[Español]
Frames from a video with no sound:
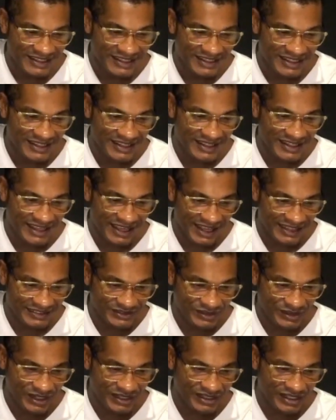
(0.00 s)
eh, hace
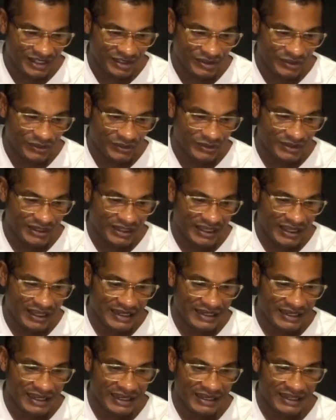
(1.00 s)
un ratito
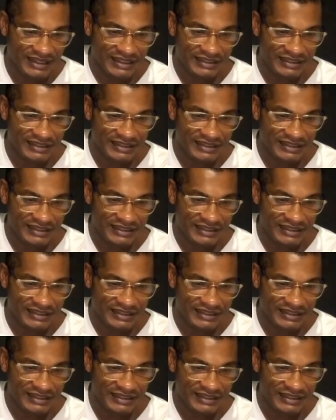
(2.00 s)
en las redes